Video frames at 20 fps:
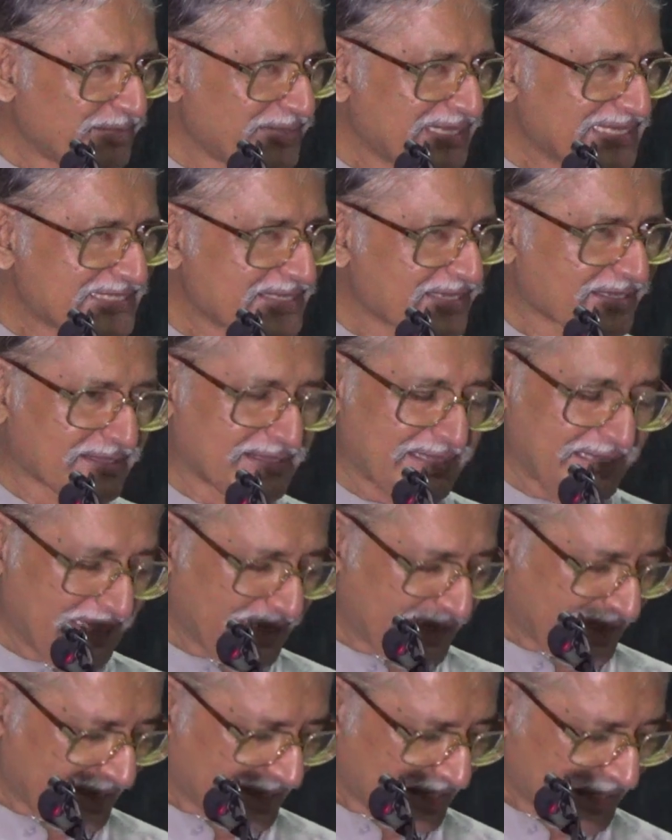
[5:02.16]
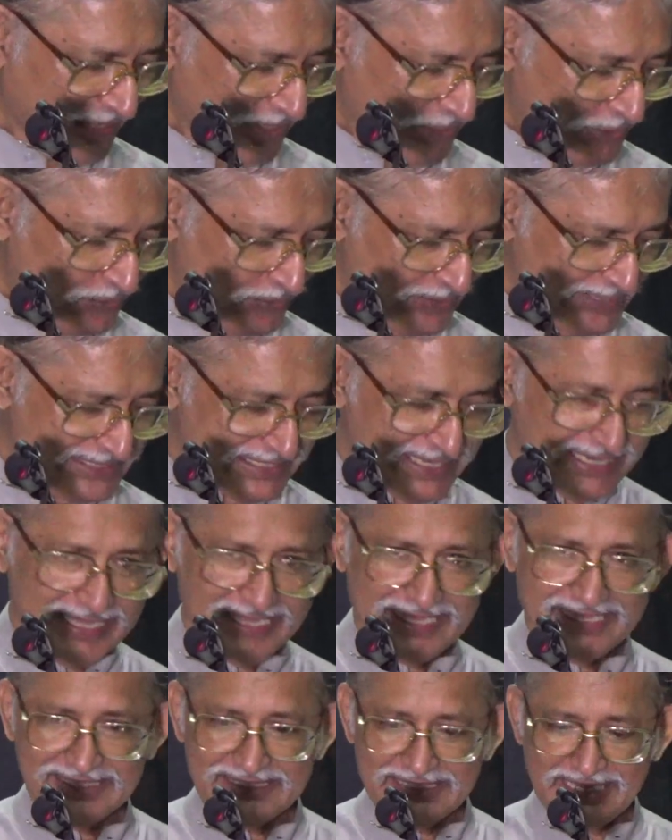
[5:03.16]
भी सकते हैं तो
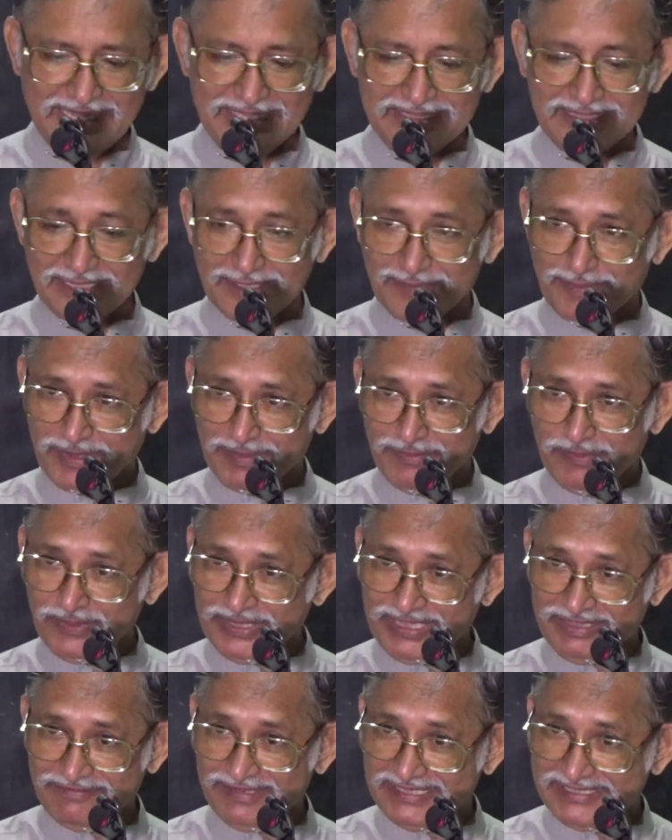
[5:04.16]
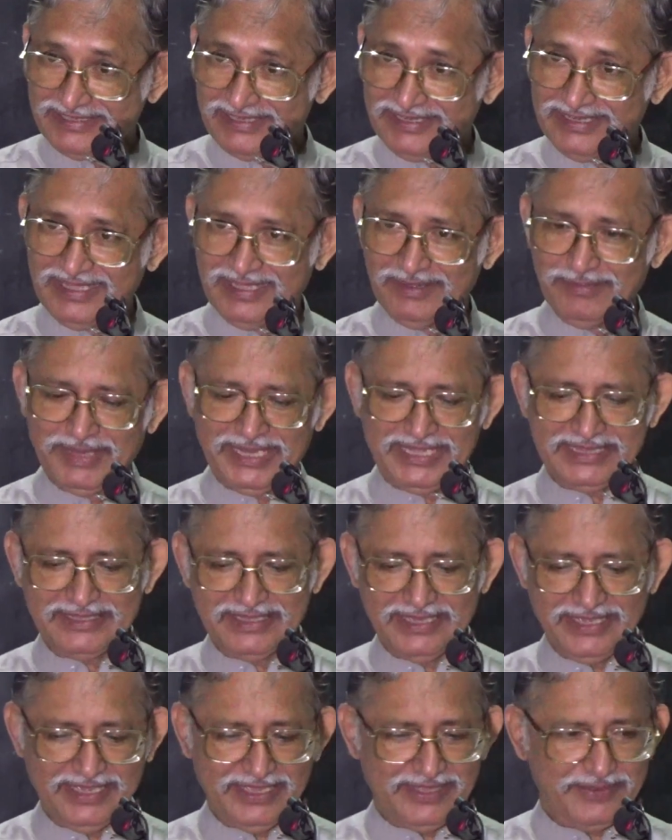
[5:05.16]
इसलिए जहाँ तक प्रभु के वचन की बात
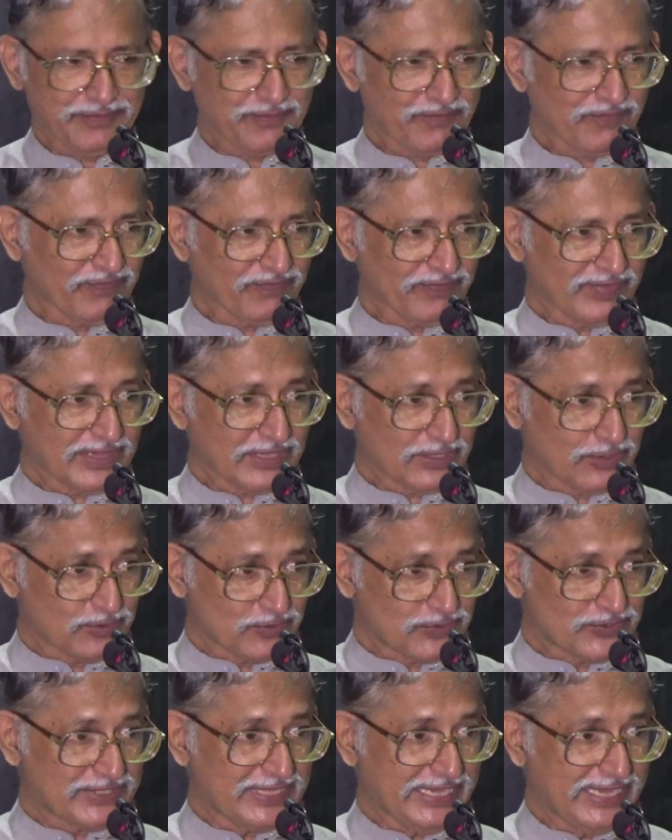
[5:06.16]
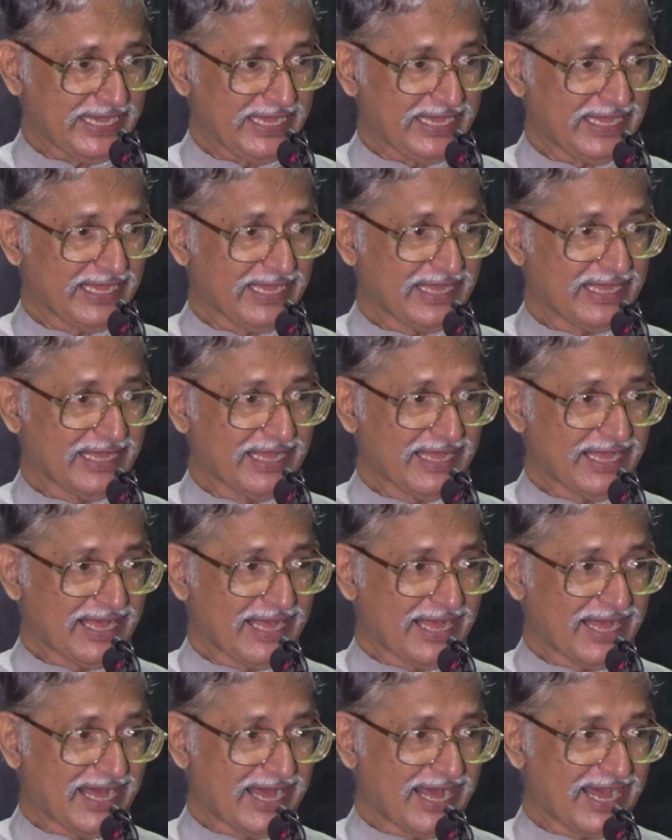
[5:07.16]
है उससे
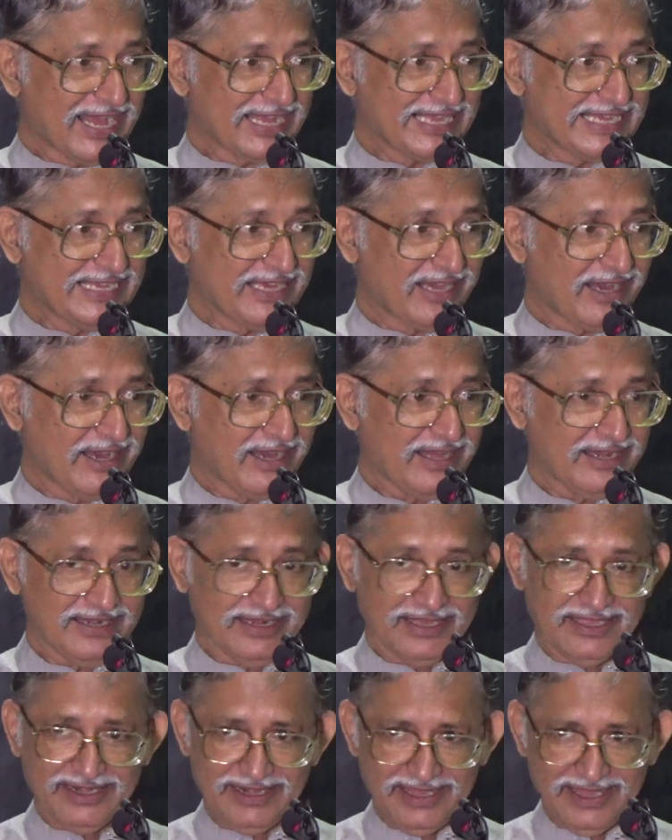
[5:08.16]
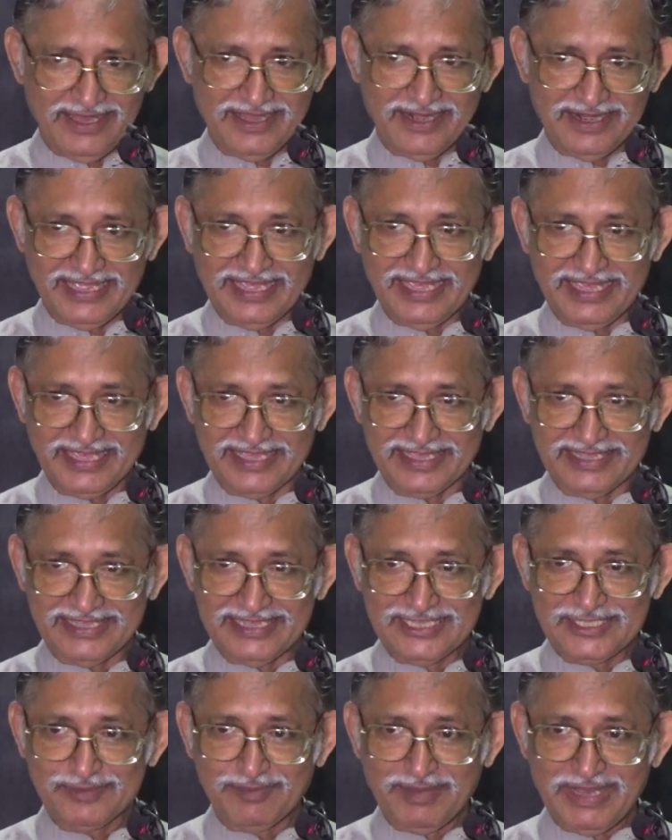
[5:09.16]
अज्ञान ना रहें
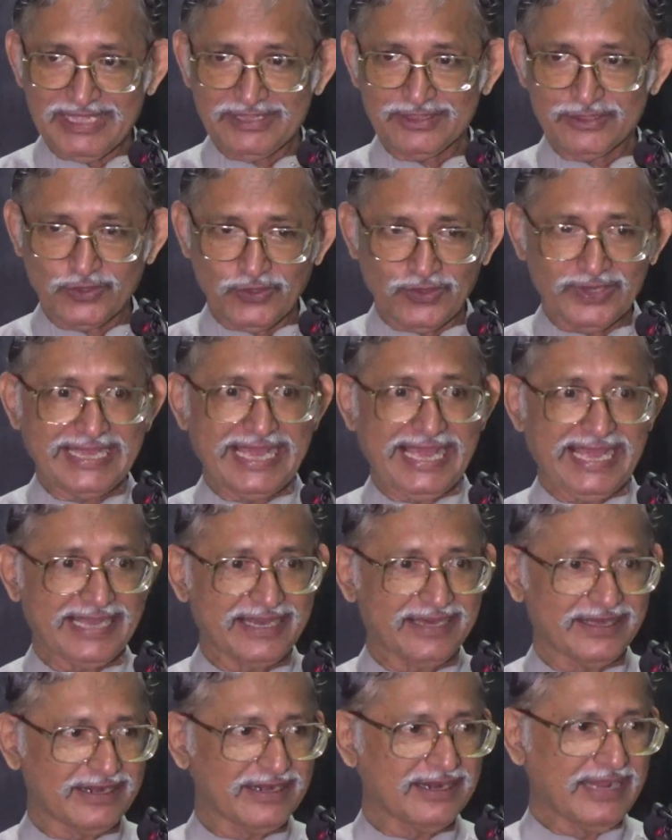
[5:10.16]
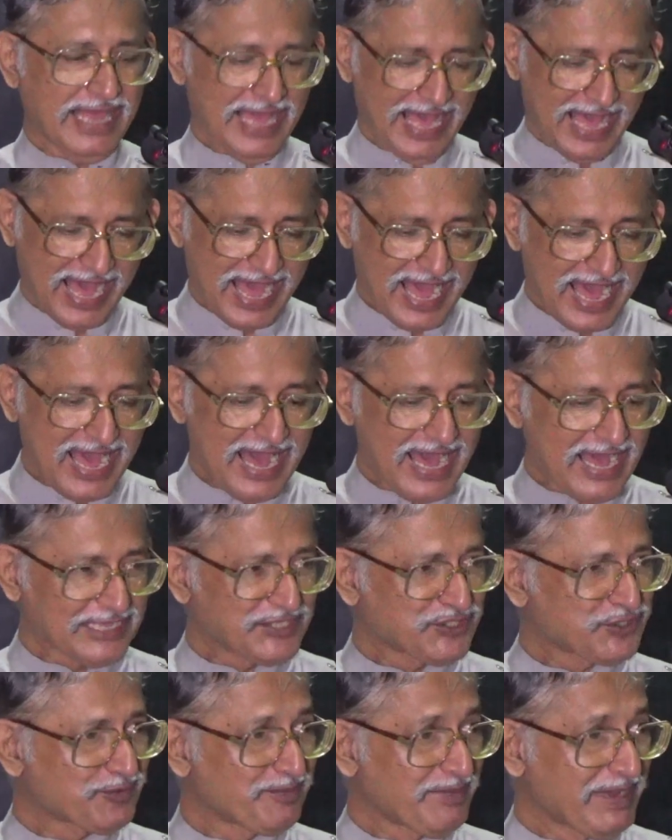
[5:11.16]
इस बात को कहकर
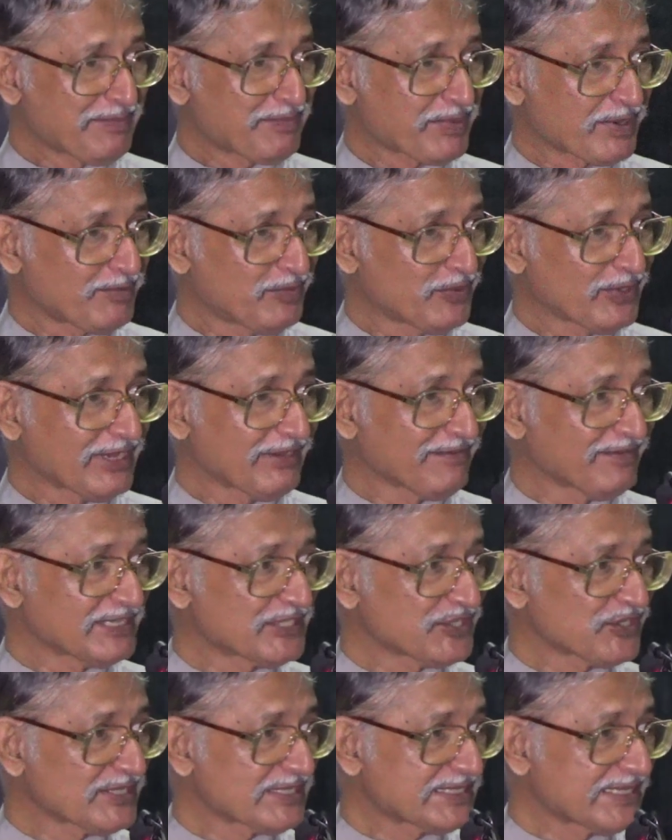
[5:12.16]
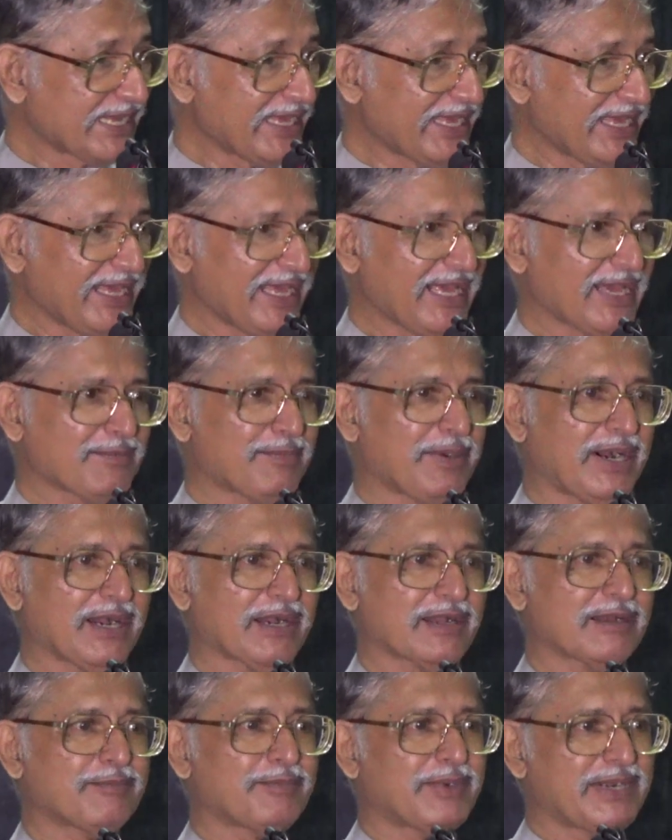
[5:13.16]
आज मैं प्रभु के वचन से एक
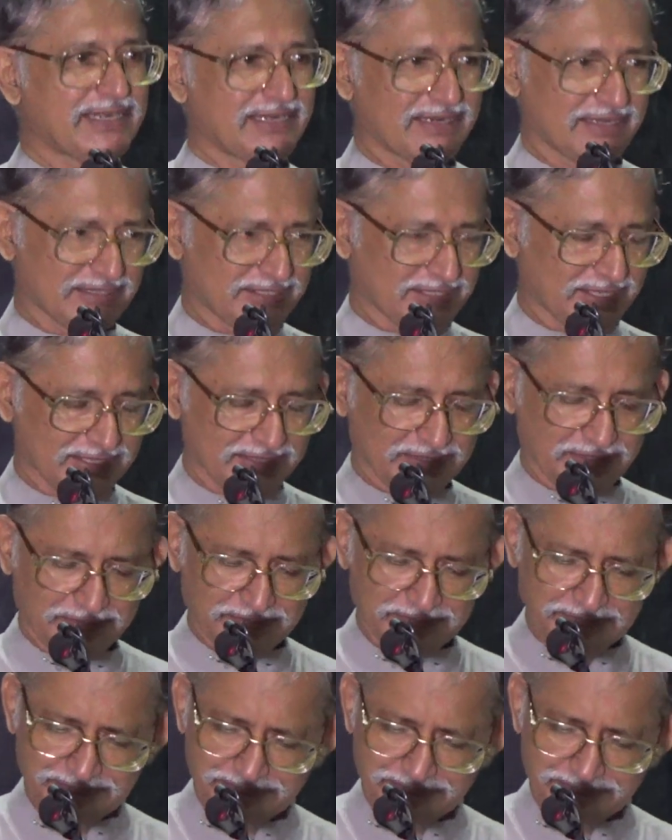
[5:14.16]
भाग पढ़ना चाहता हूँ